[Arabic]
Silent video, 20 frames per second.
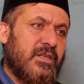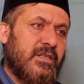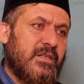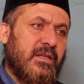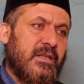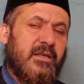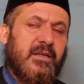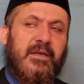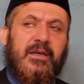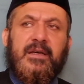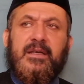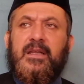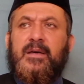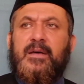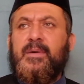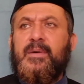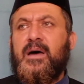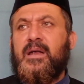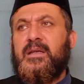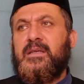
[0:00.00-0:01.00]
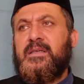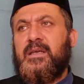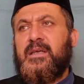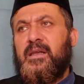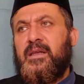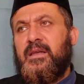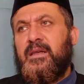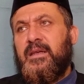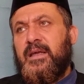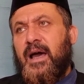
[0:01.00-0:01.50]
صدري حينما ارسل
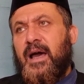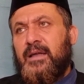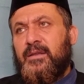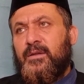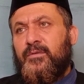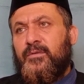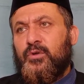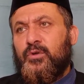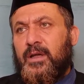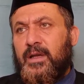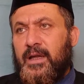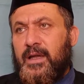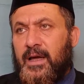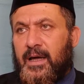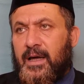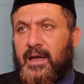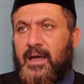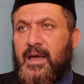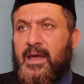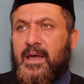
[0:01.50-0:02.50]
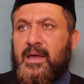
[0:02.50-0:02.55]
لي احد الفضلاء